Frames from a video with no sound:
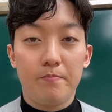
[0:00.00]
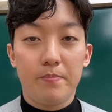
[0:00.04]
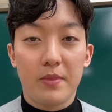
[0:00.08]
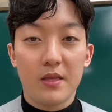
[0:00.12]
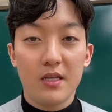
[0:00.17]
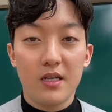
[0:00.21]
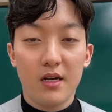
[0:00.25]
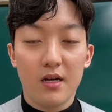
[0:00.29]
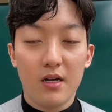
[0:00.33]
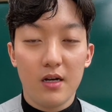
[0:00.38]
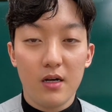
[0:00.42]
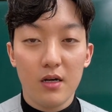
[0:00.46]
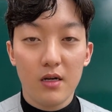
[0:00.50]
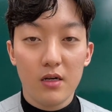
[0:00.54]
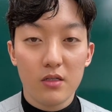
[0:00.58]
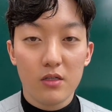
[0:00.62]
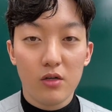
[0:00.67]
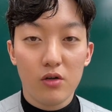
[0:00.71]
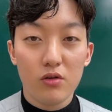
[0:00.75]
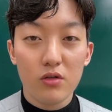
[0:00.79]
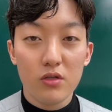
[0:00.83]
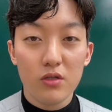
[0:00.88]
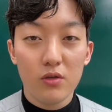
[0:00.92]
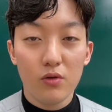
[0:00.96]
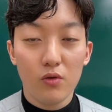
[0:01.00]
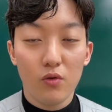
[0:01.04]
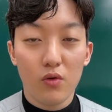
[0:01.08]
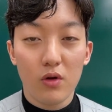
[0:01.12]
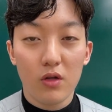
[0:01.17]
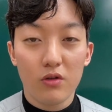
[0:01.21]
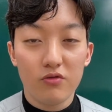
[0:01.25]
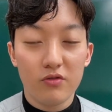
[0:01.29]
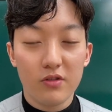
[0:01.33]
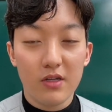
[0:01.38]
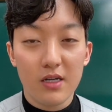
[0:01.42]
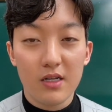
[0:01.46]
제가 서른 올해
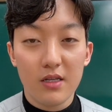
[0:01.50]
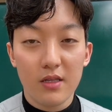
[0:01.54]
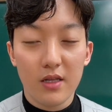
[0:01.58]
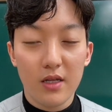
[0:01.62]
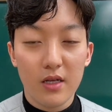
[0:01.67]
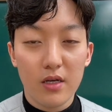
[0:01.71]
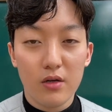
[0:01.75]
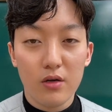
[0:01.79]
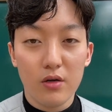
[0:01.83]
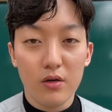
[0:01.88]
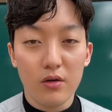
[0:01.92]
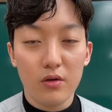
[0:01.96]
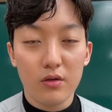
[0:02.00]
두살인데요